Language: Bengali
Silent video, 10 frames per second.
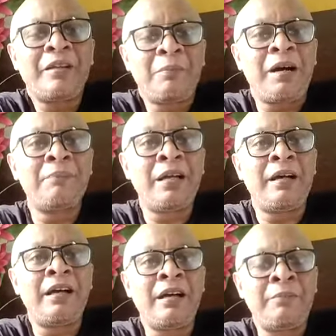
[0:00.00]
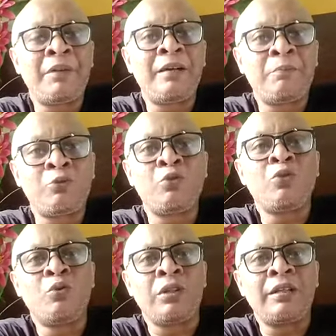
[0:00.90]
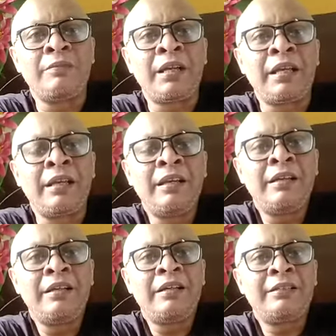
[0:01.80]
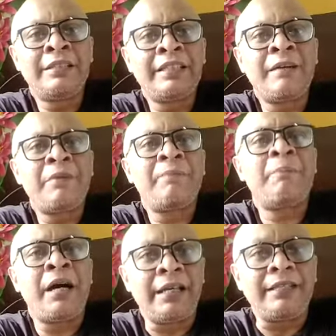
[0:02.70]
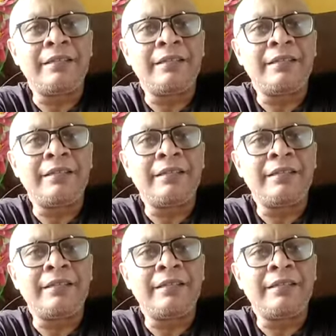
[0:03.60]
ভাবনা আমরা পোষণ করি মানে যেটা আমরা পাই